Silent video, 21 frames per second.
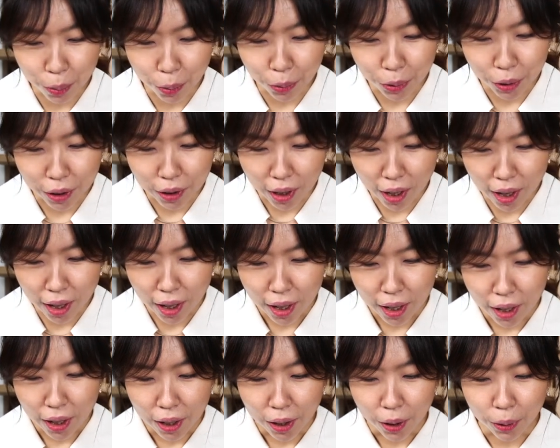보니까
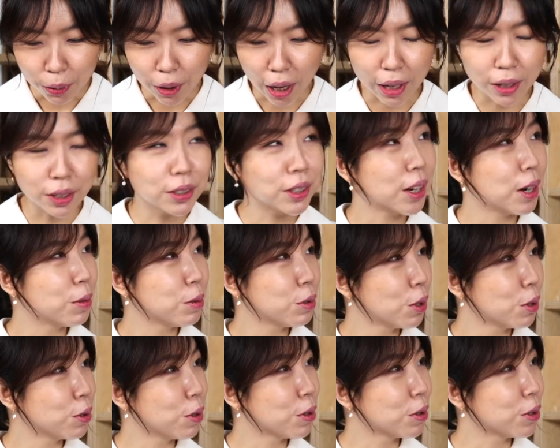어, 다른 사람이
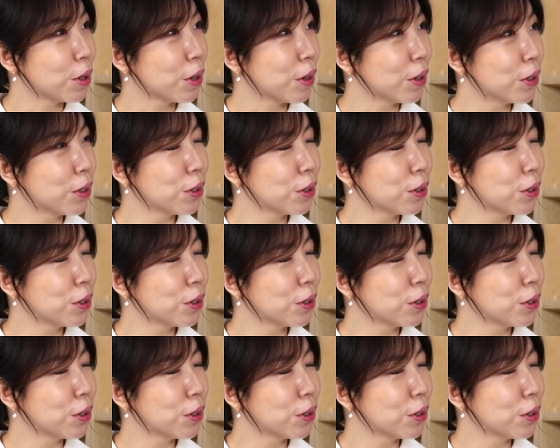써져 있어요.